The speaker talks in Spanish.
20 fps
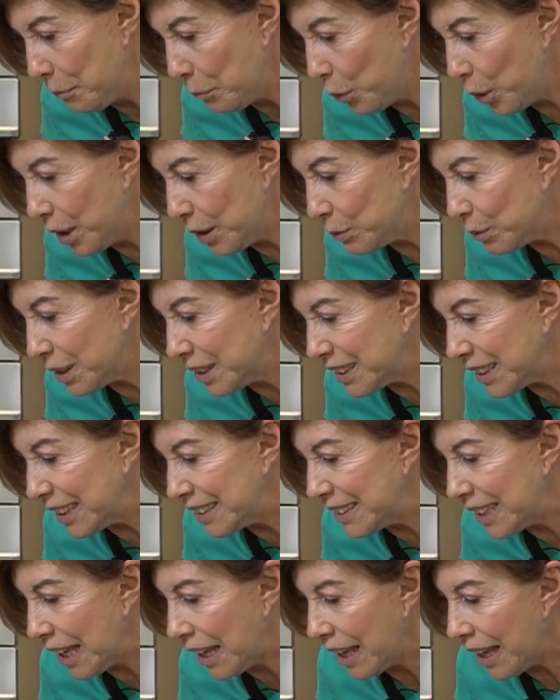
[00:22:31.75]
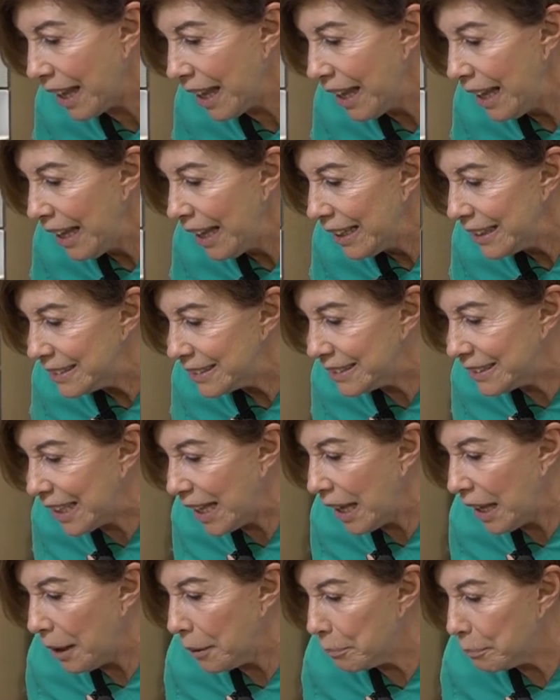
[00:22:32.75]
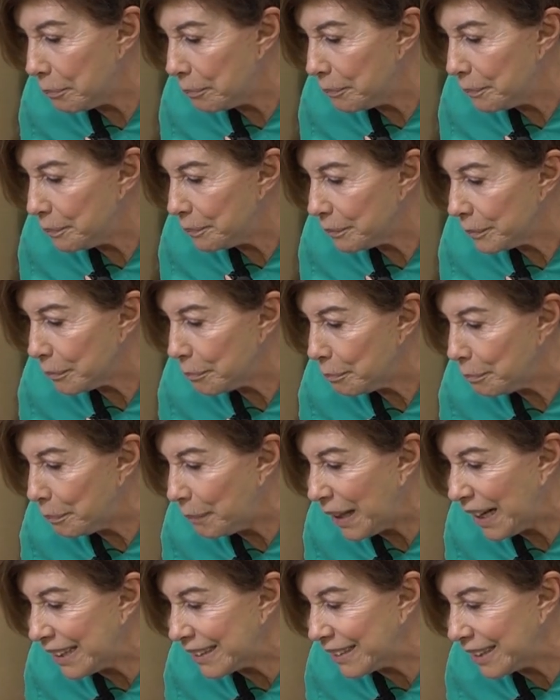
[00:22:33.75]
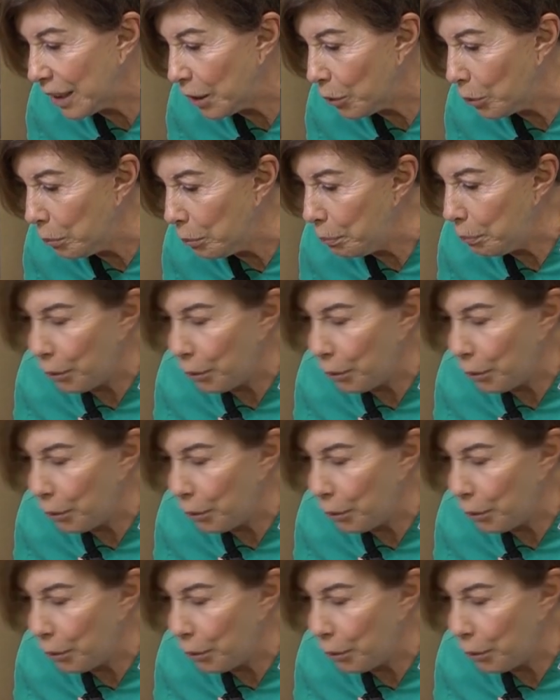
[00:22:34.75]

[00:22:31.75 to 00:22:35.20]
Por eso es que se, se parten un